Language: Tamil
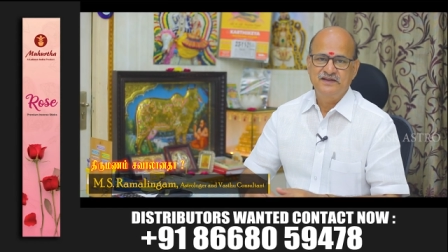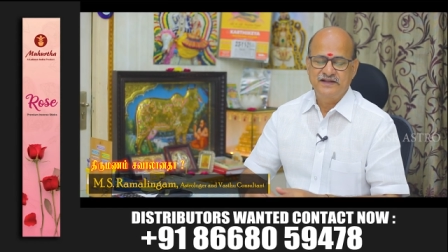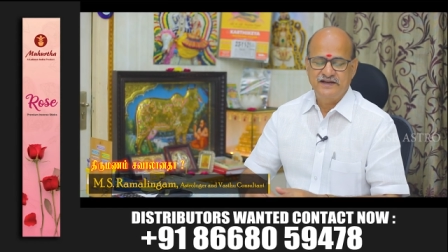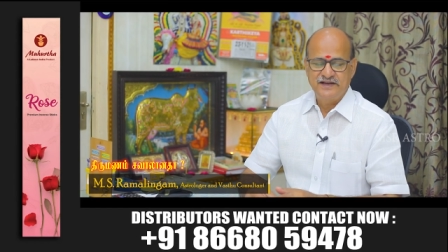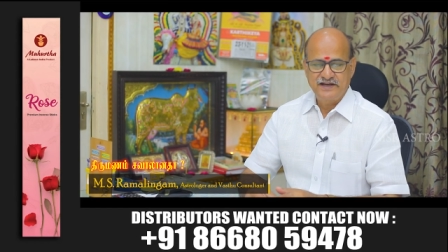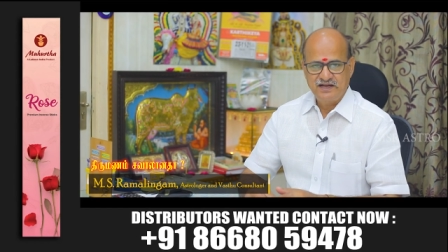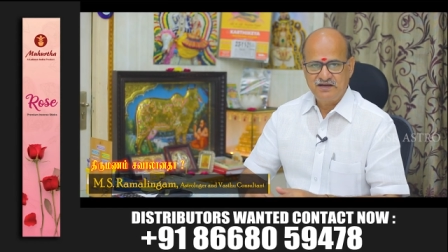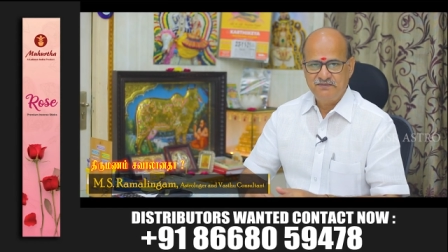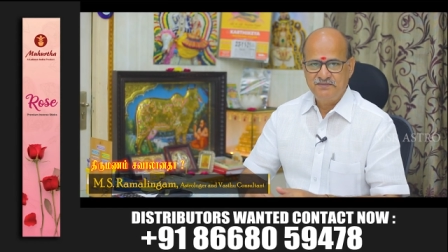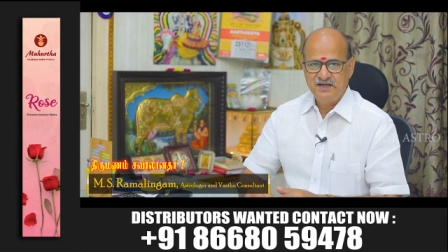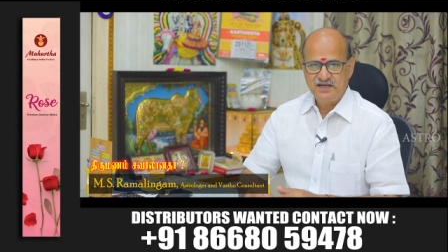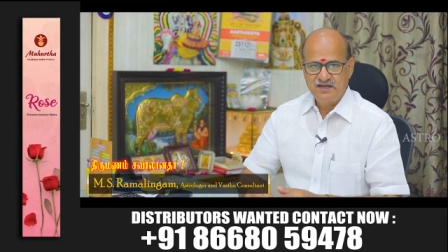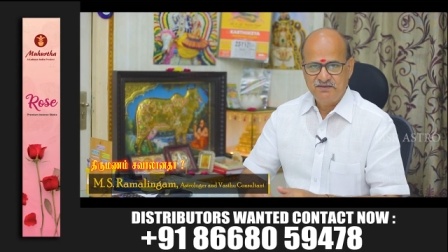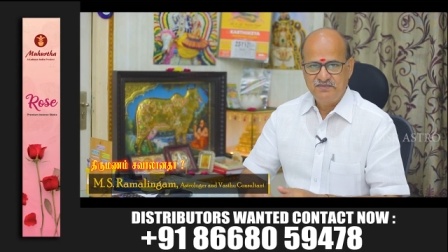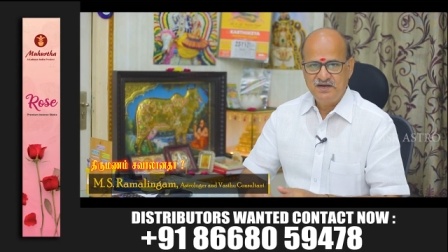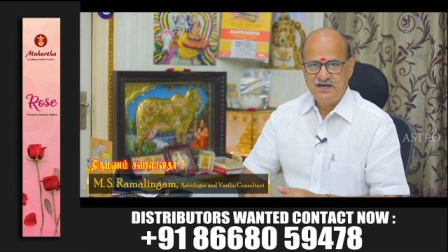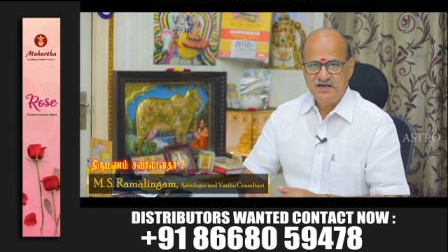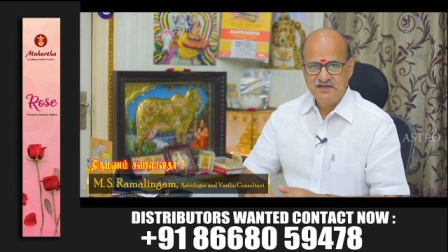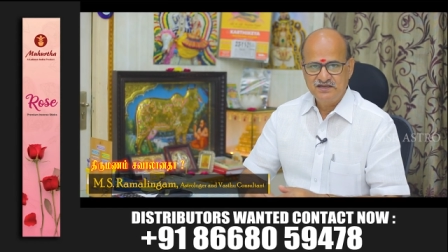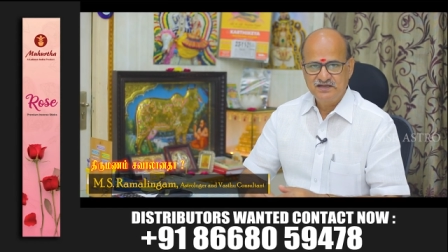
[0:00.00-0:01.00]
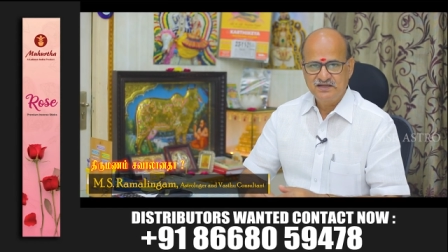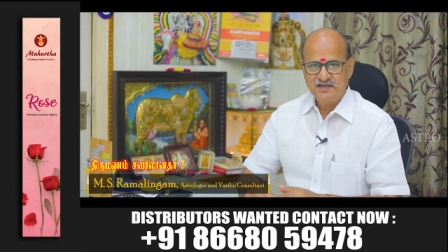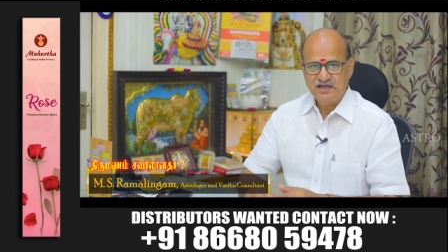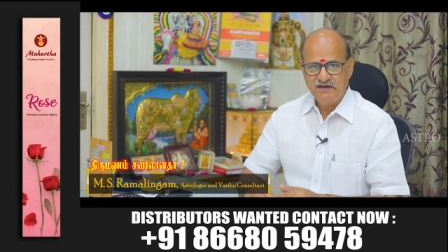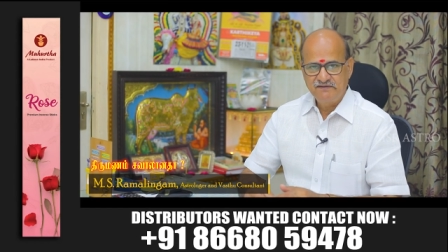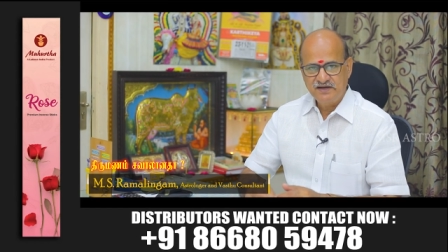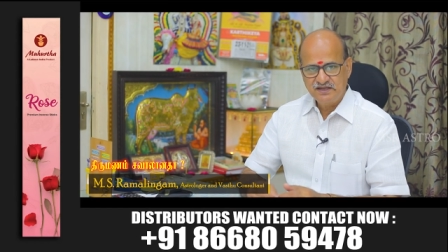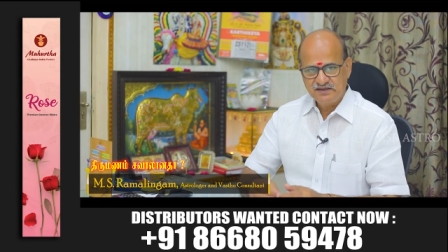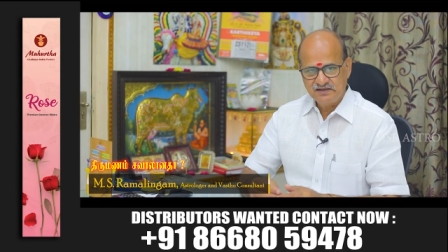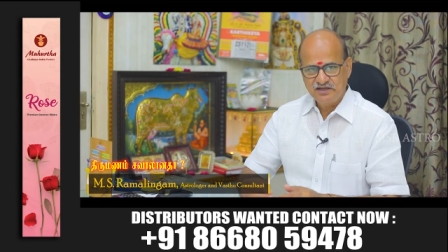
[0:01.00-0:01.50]
என்றைக்குமே நம்ம ஆளுங்க
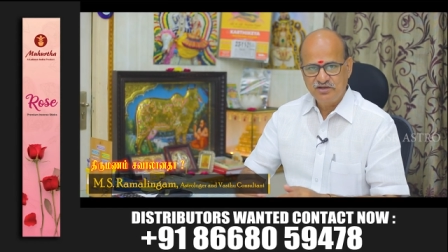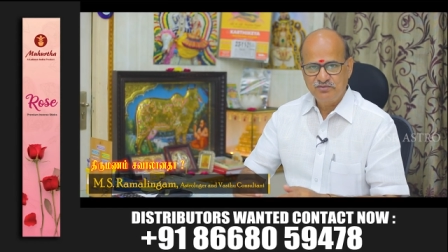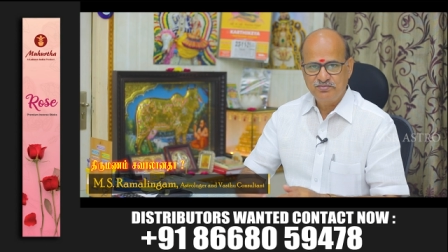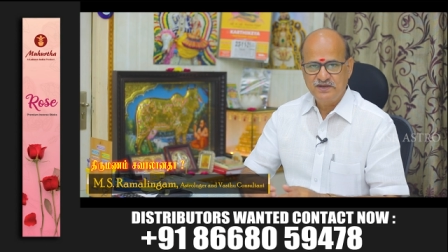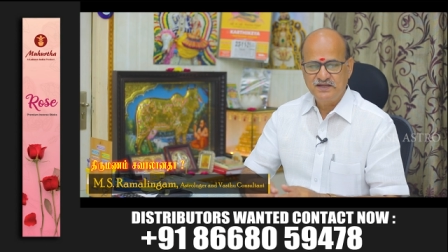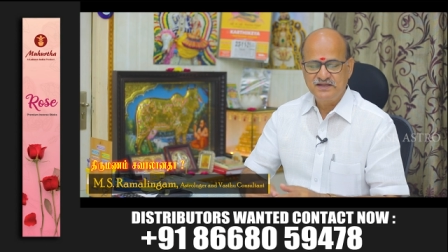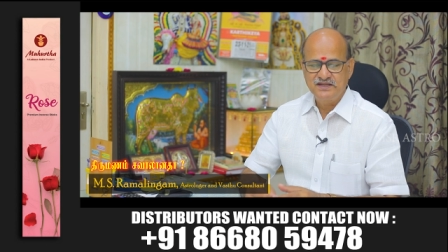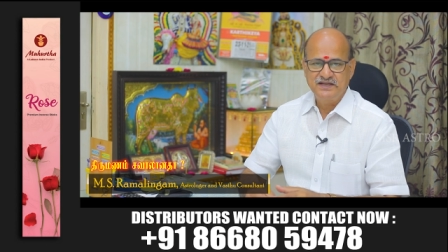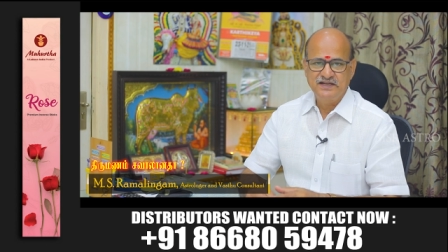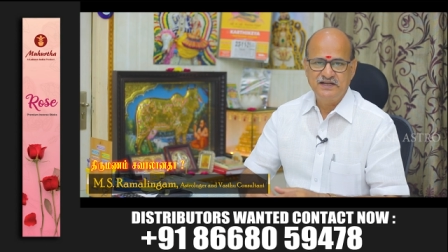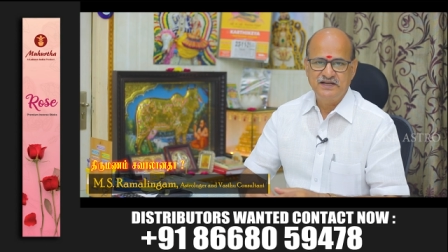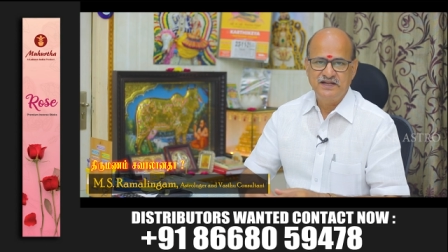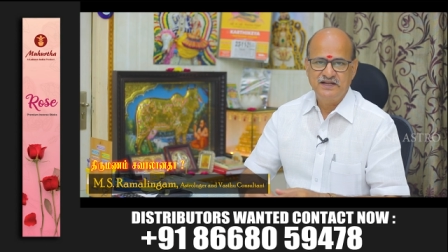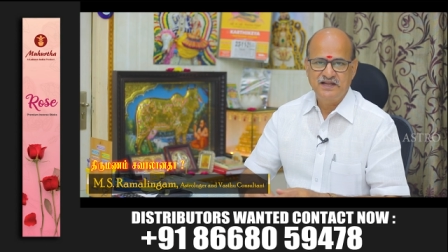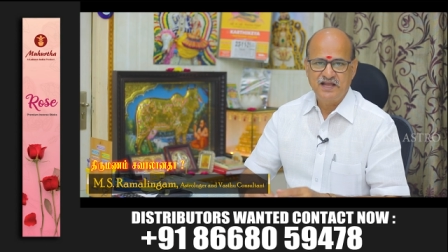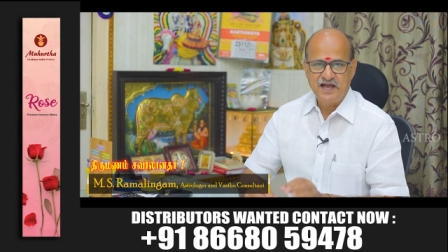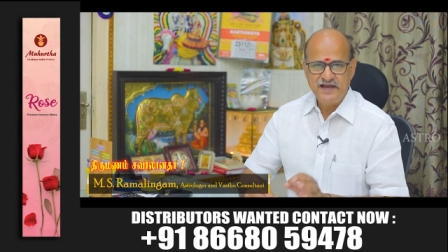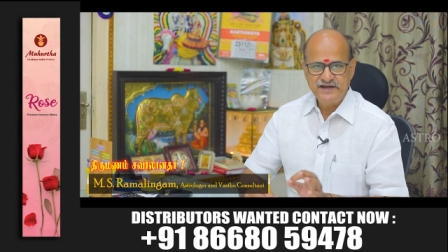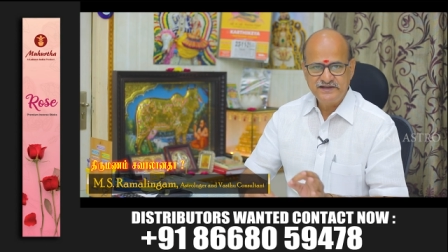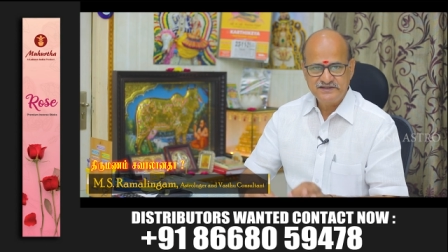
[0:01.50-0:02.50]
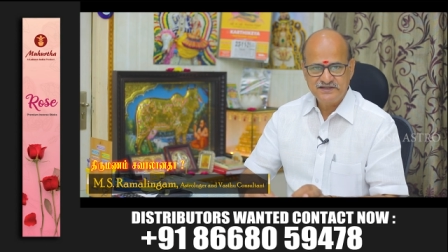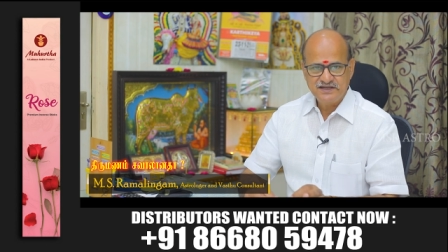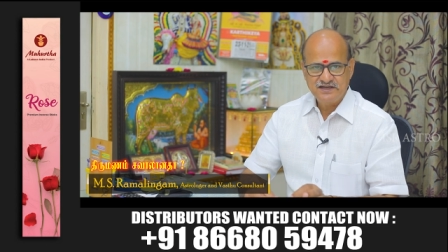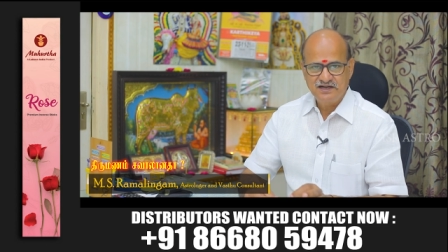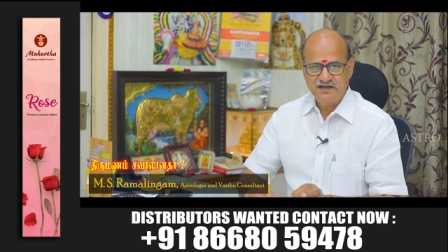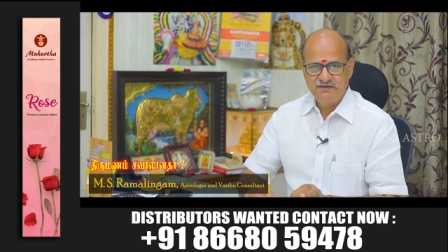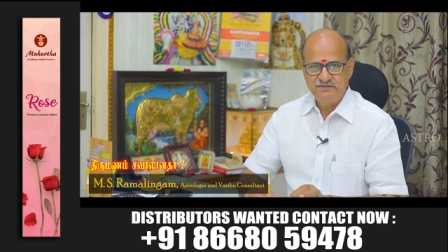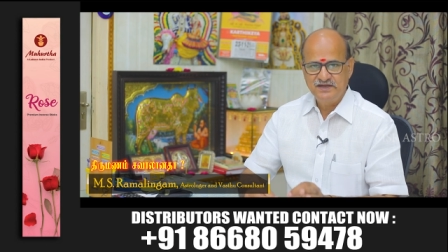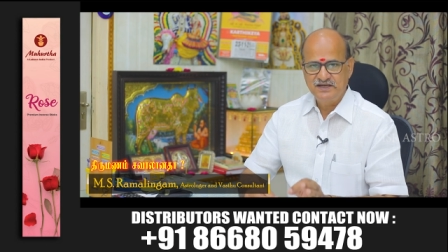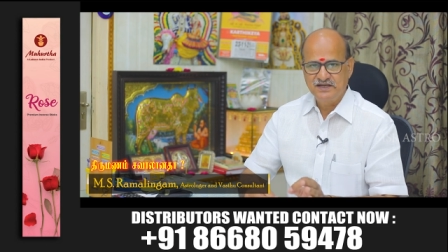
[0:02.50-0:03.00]
தவிர்த்தது பார்த்திங்கன்னா
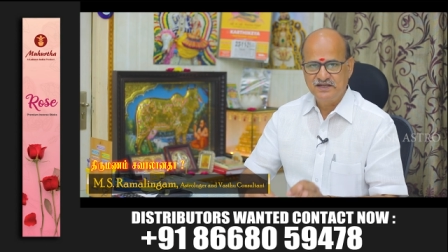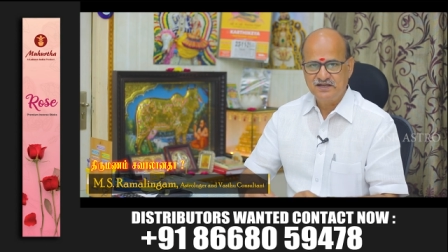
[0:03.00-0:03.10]
ஞாயிற்றுக்கிழமை